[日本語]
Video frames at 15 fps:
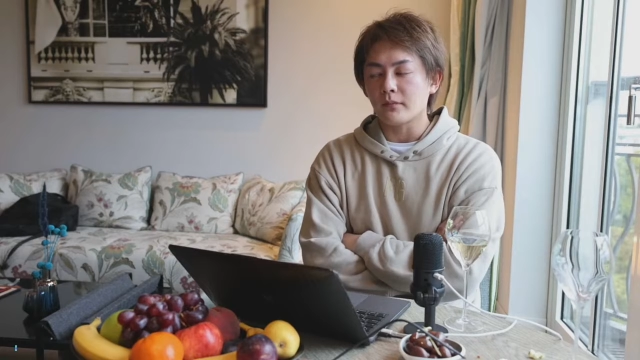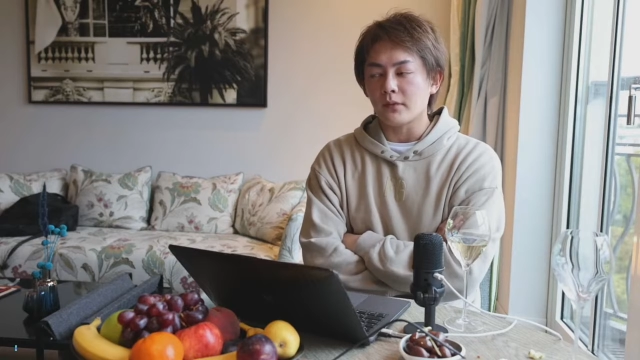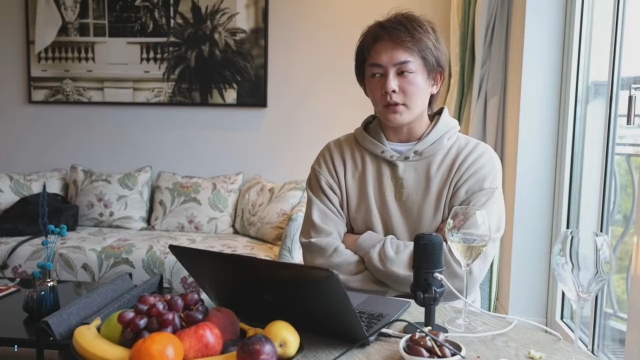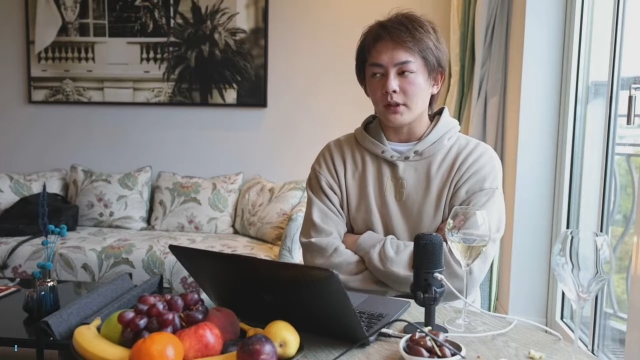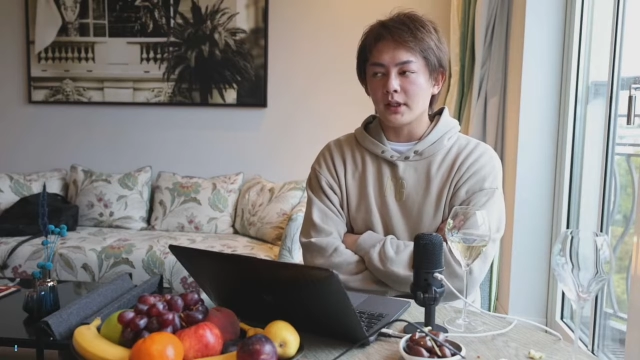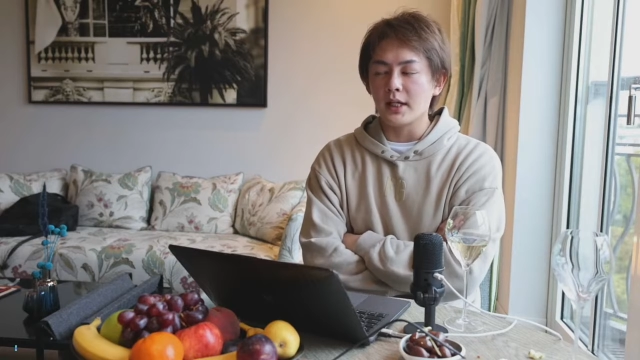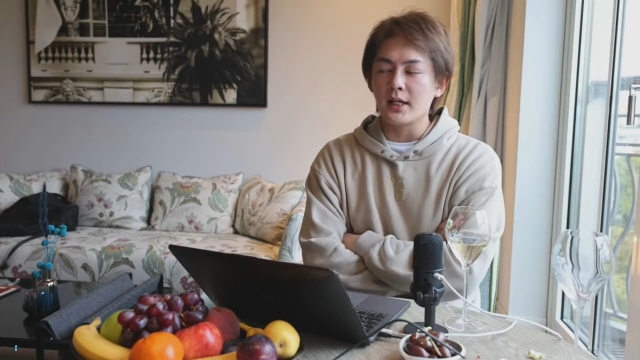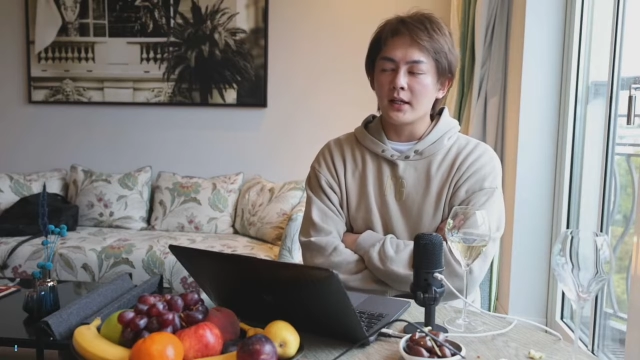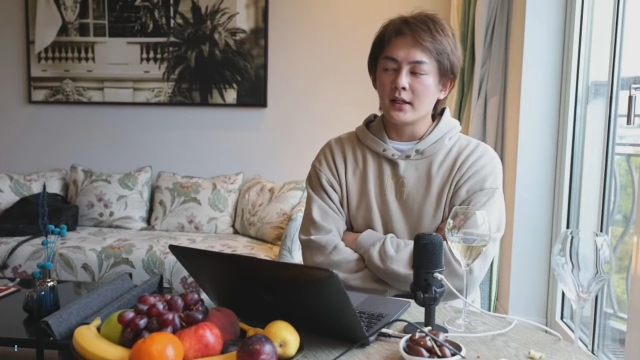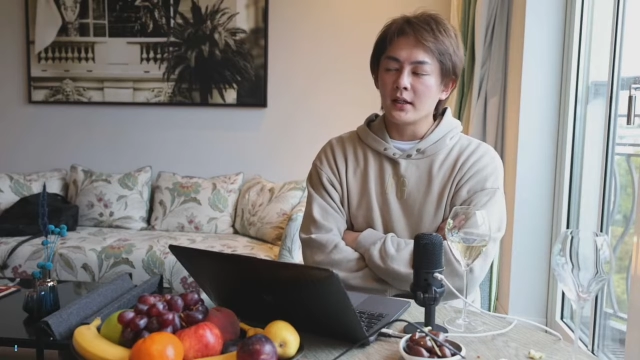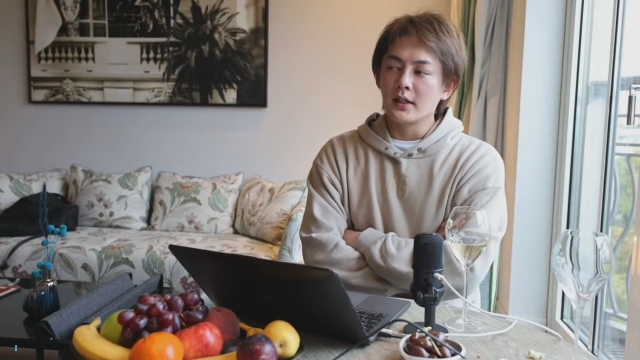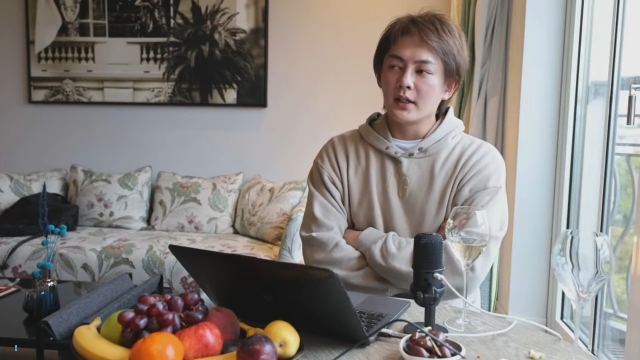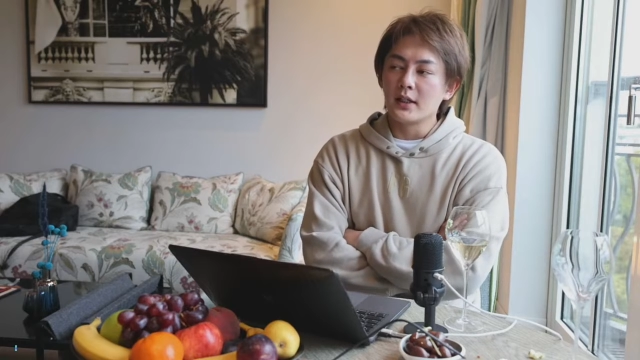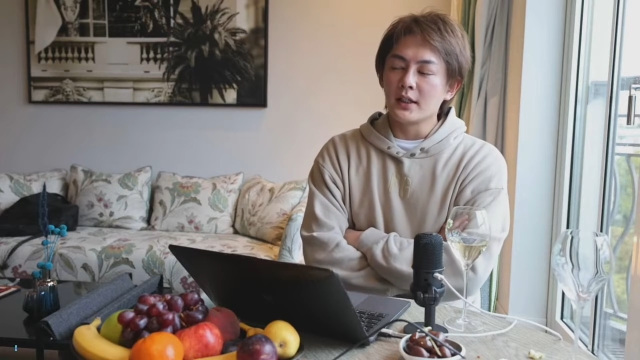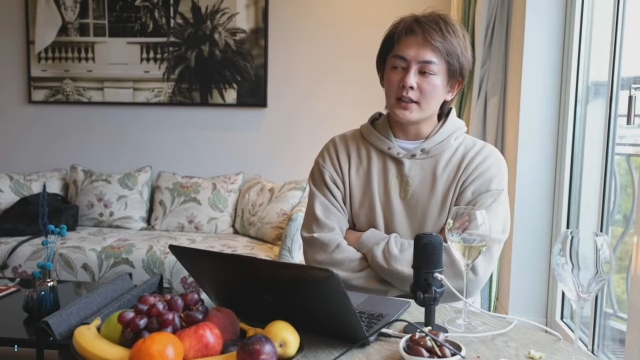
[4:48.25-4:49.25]
で、
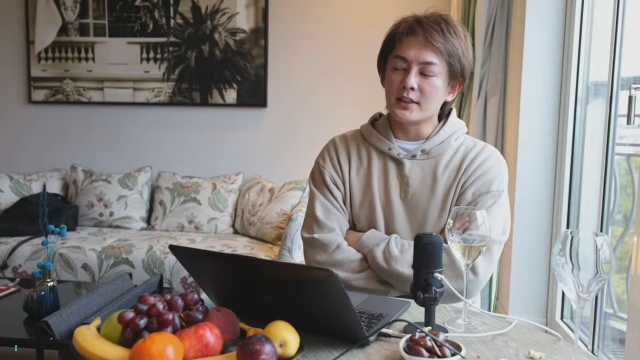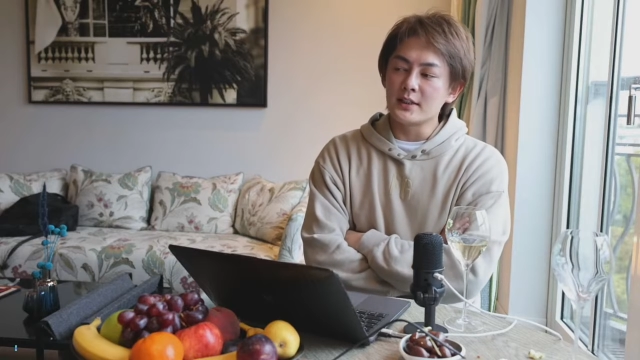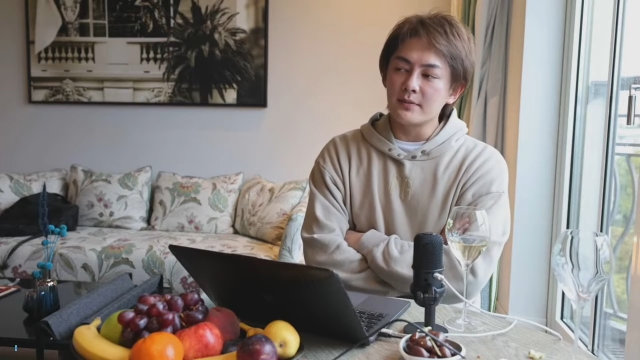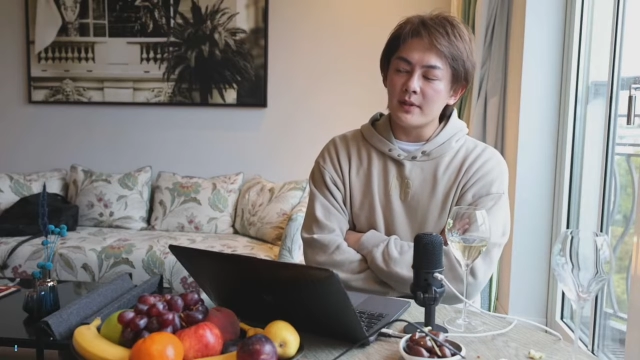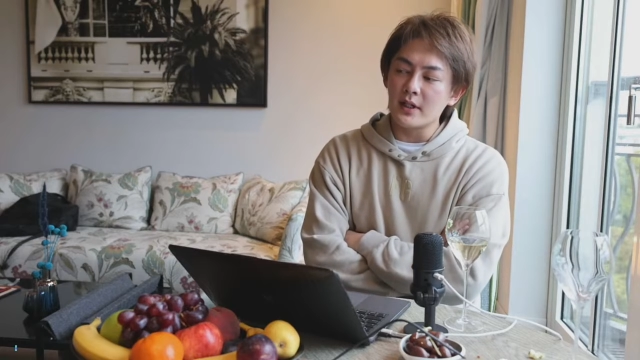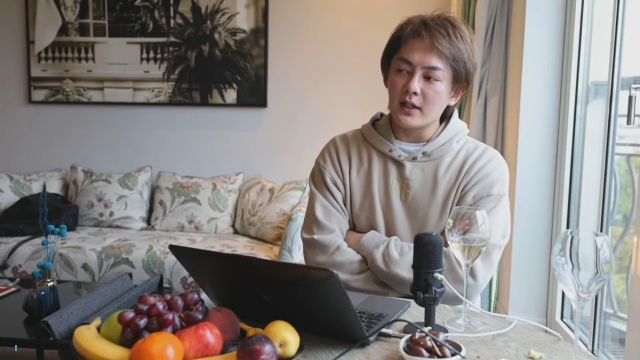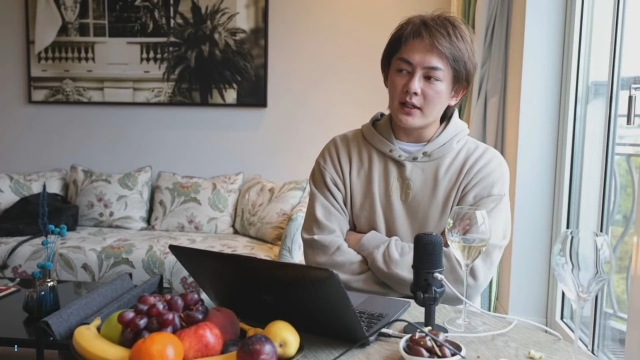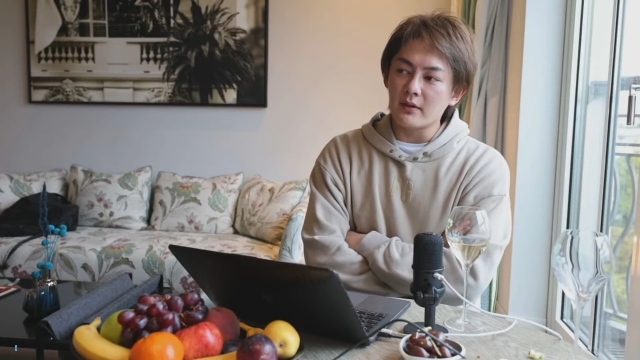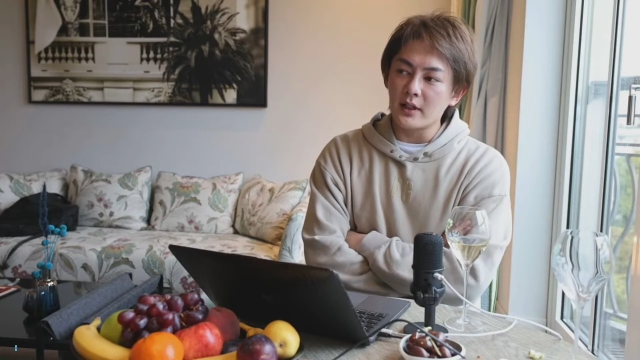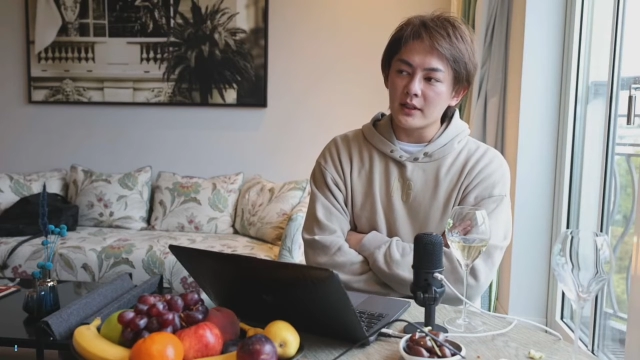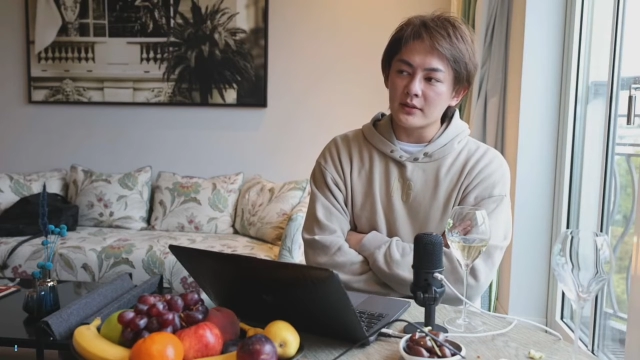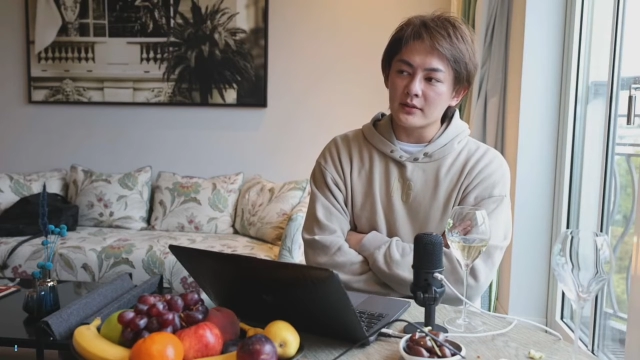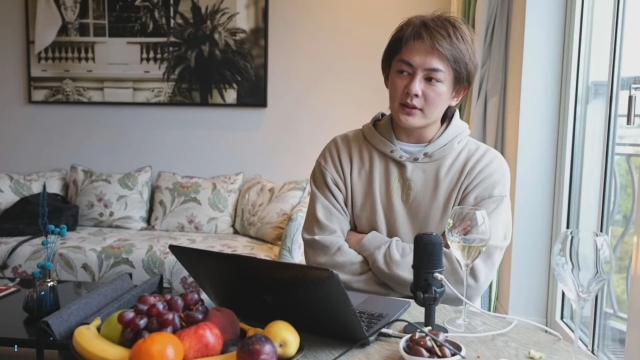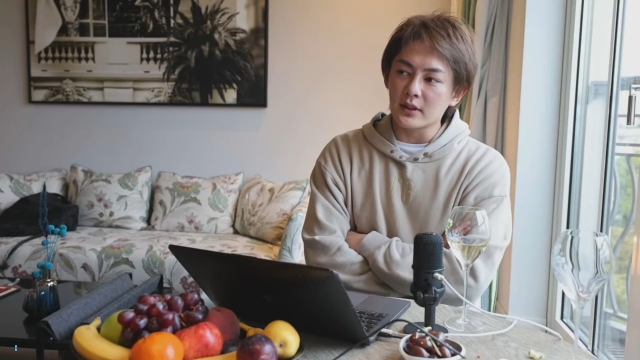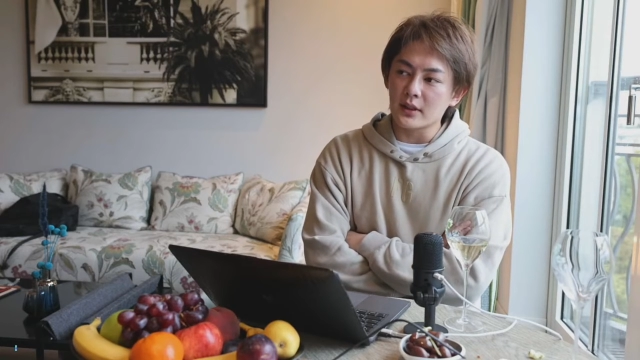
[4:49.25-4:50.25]
一番かわい
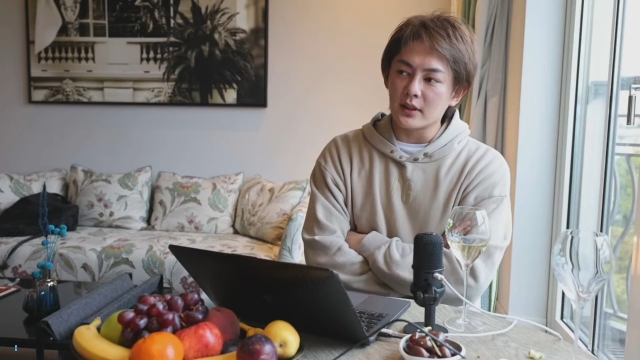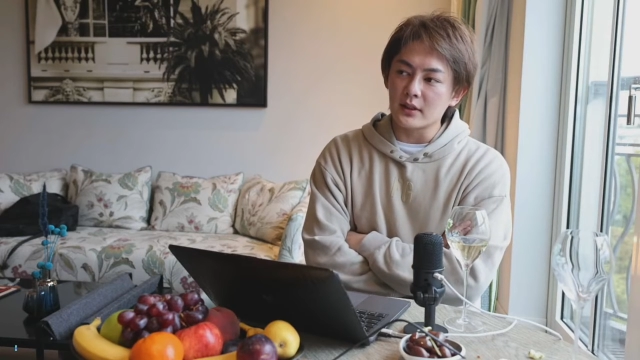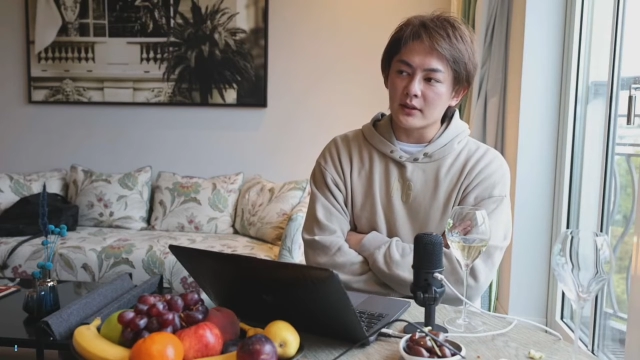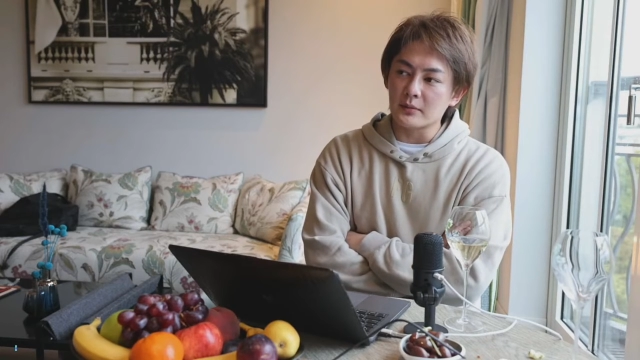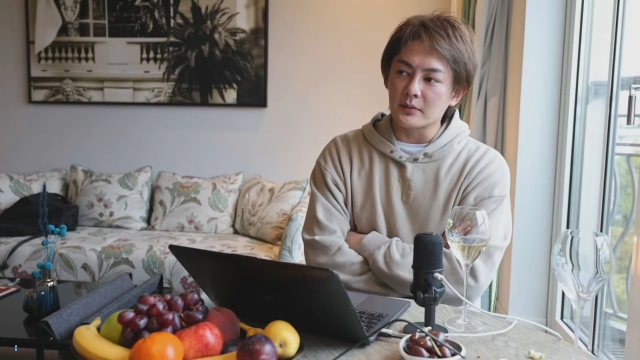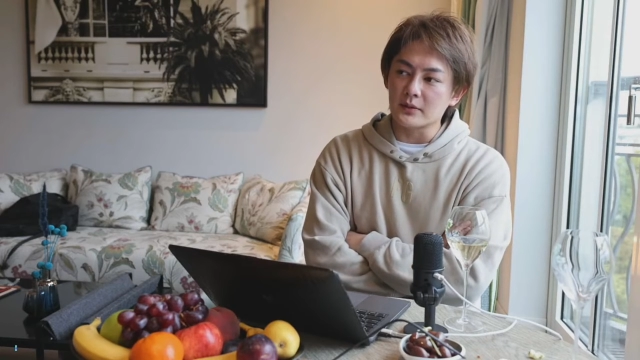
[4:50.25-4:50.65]
そうだなと